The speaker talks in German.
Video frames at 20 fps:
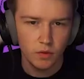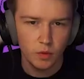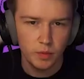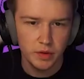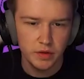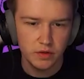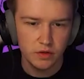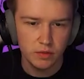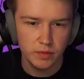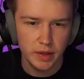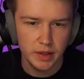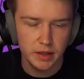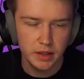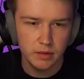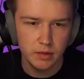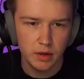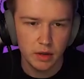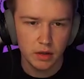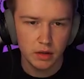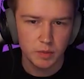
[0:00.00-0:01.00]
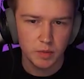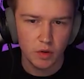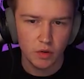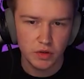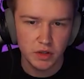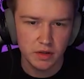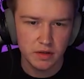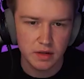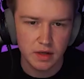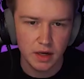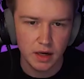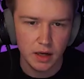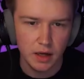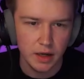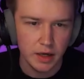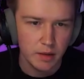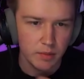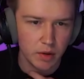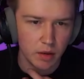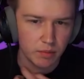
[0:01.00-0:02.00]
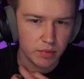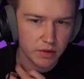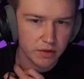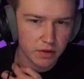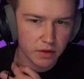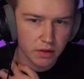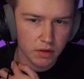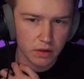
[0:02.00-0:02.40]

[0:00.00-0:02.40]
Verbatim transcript: Wo bist du, mein Lieber? Auch die Scar einmal bitte.